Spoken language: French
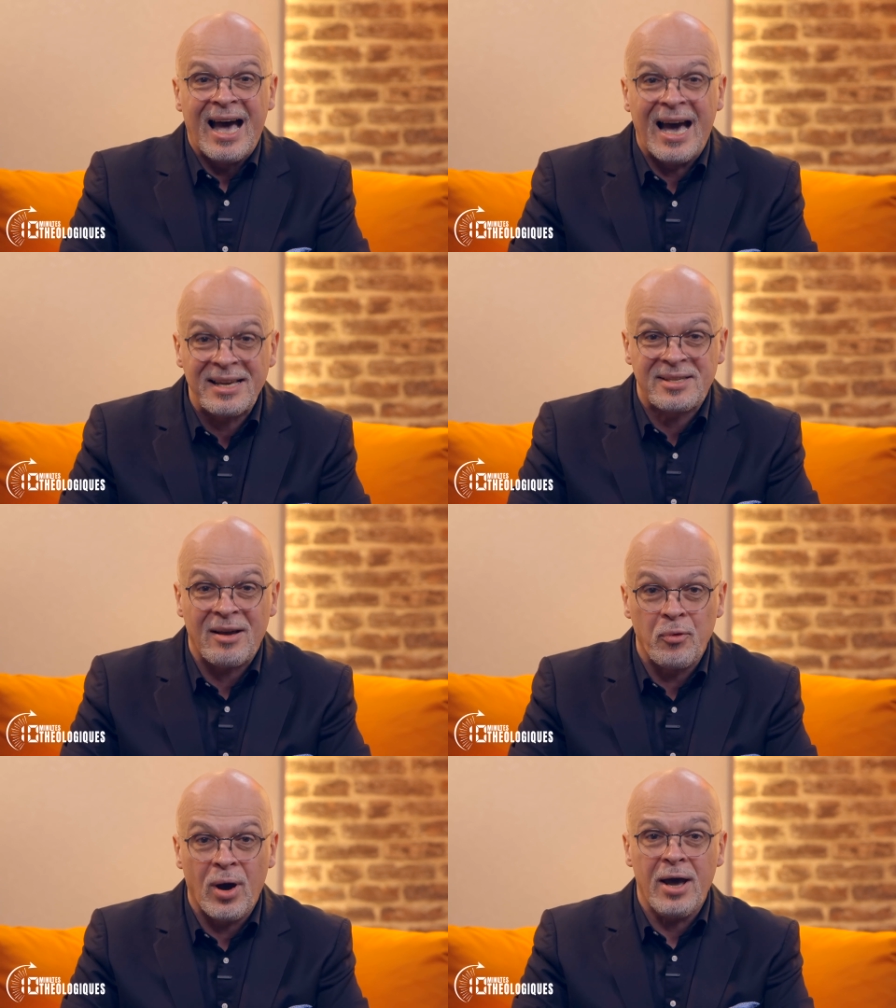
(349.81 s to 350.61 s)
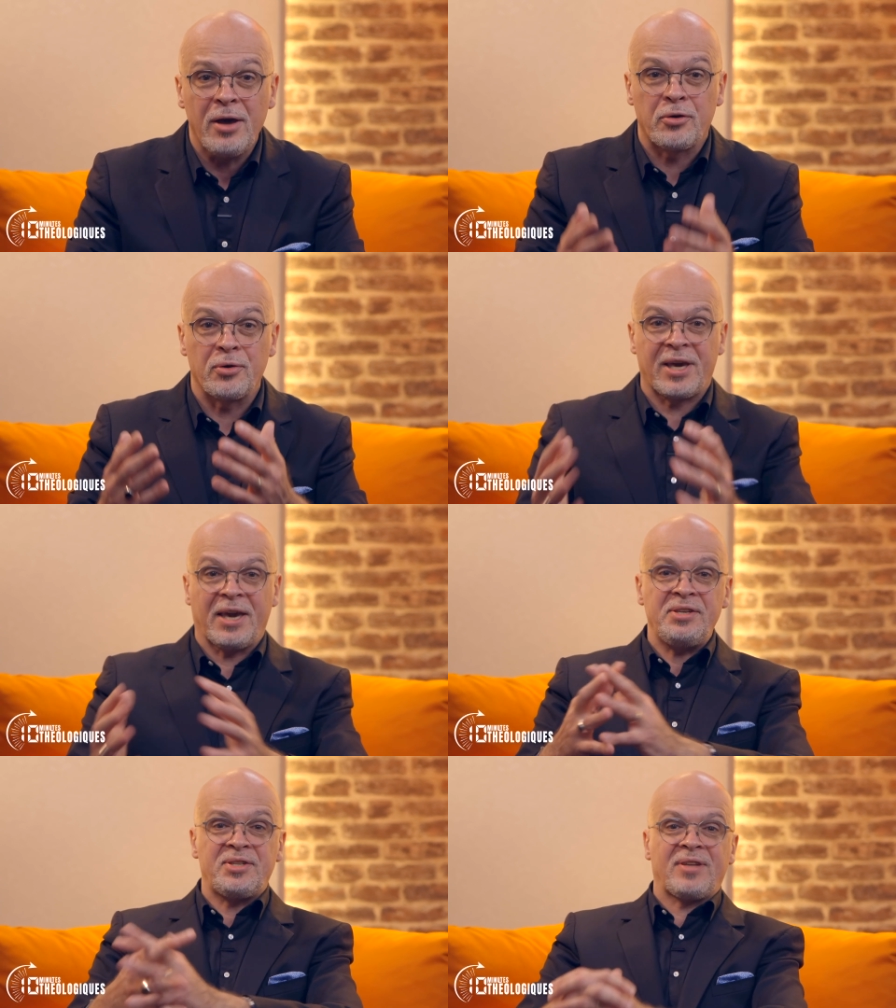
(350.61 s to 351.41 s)
à savoir que
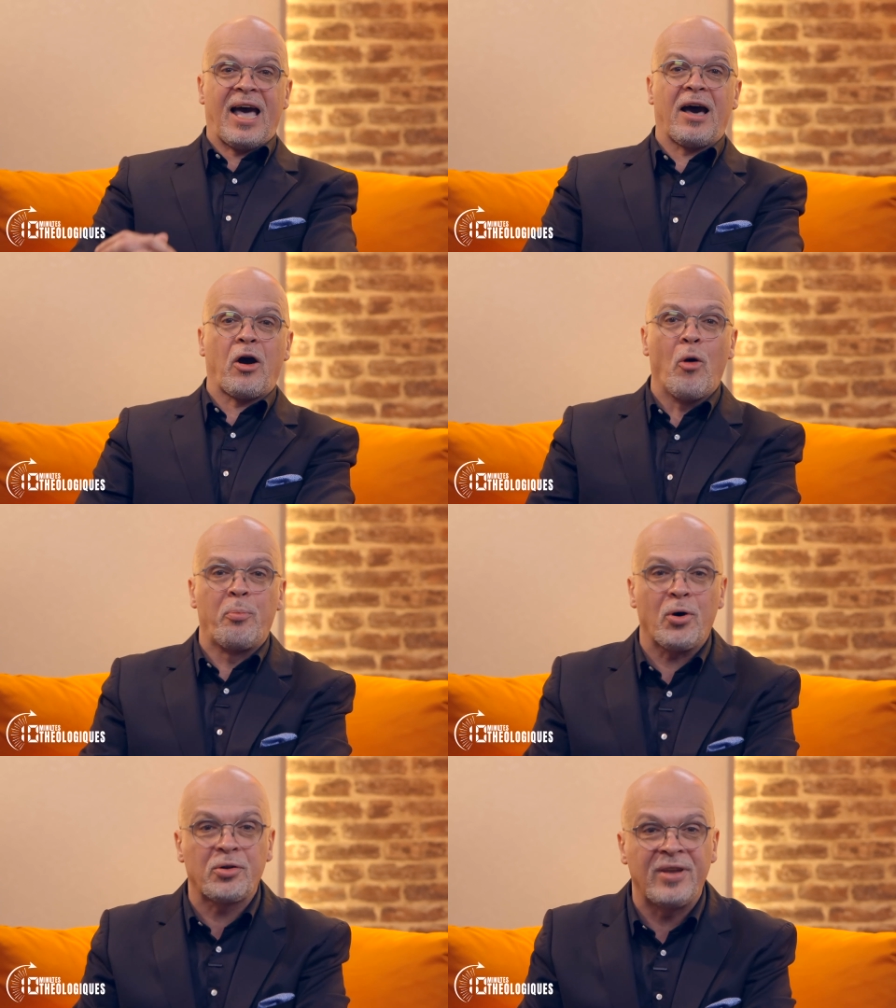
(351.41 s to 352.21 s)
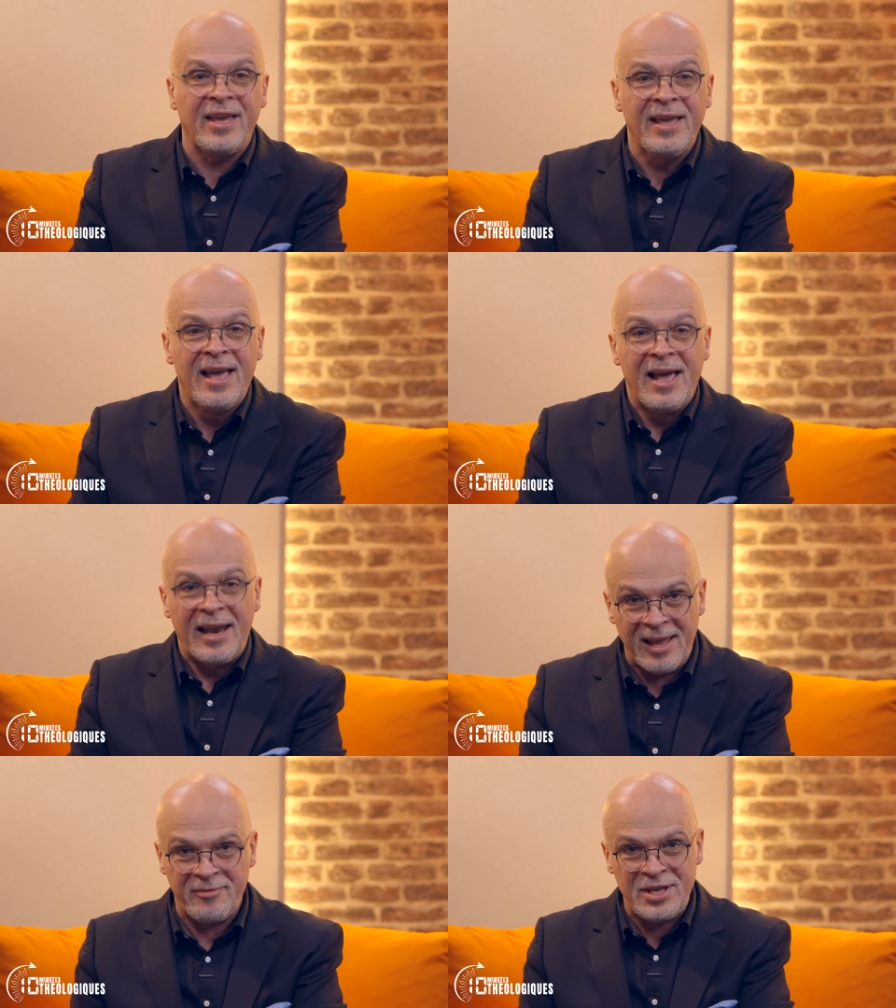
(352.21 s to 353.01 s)
Christ a remporté
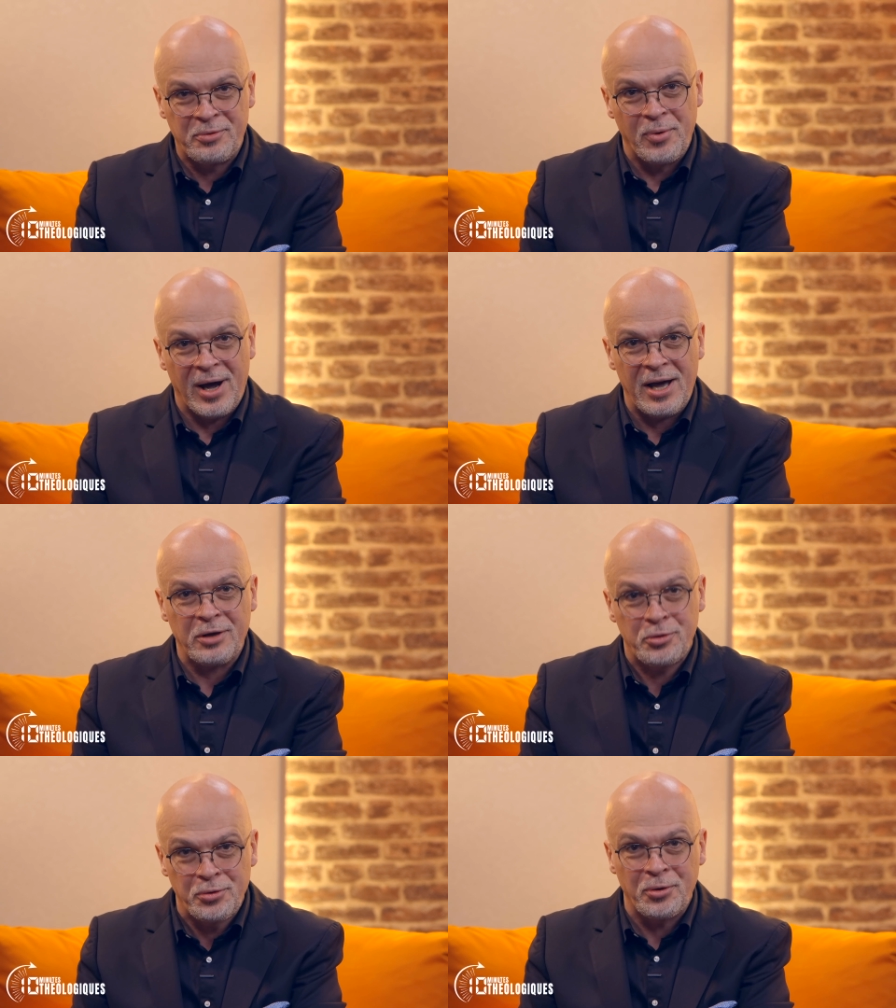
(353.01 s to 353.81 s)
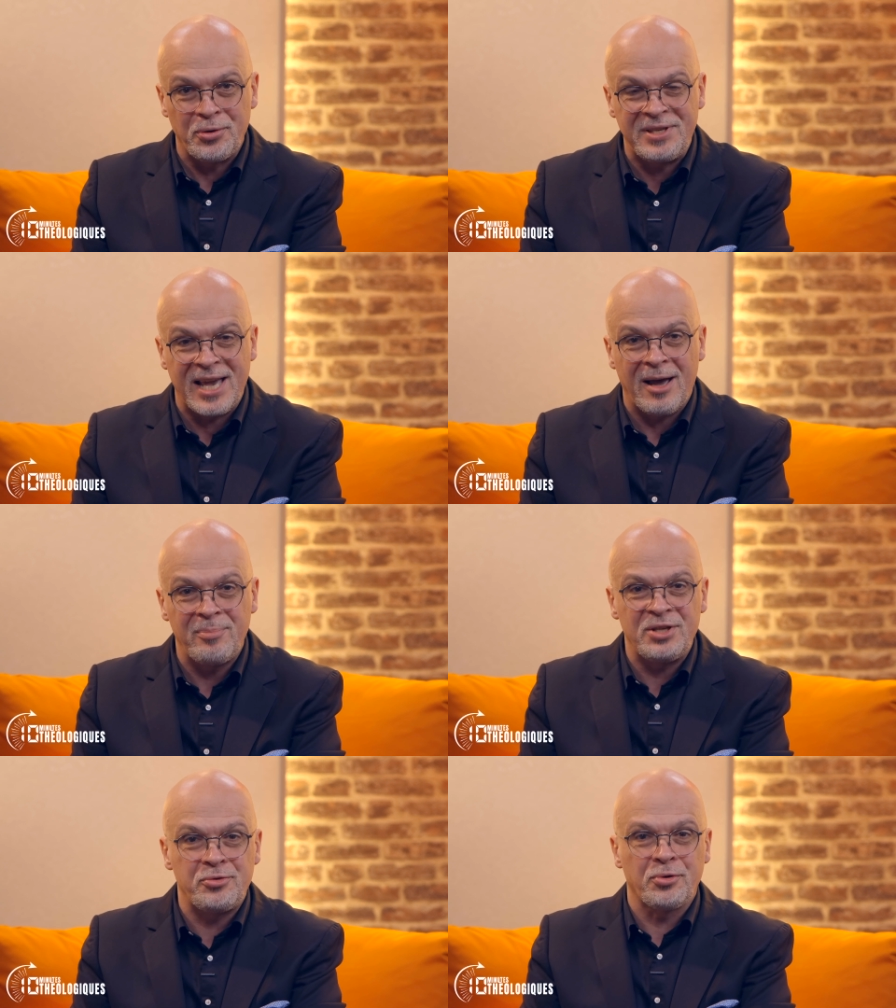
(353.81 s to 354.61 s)
la victoire sur le
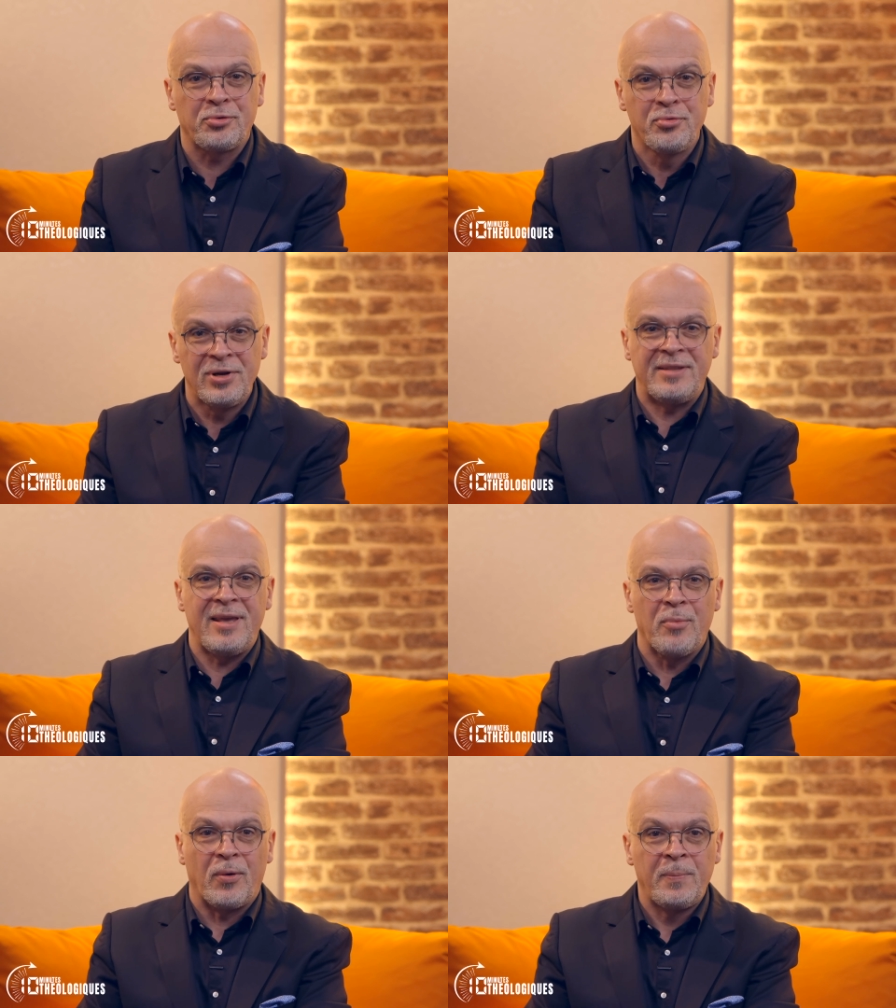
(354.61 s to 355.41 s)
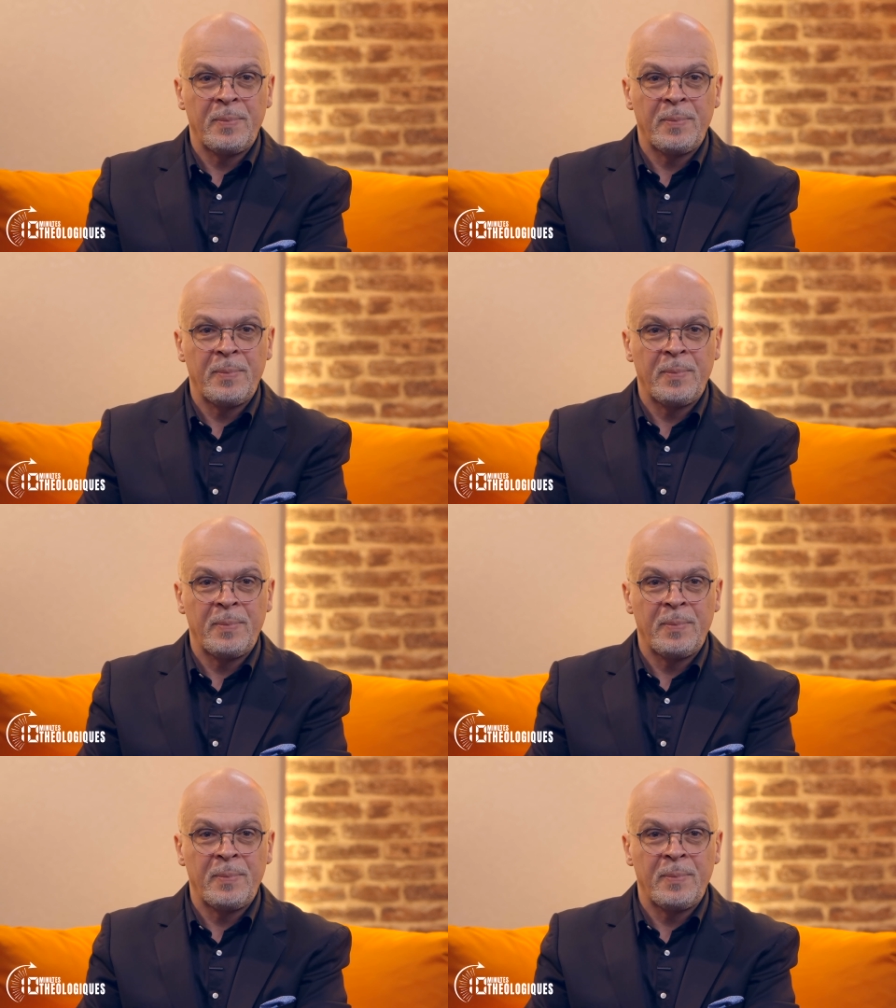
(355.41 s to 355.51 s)
diable et sur tous les démons.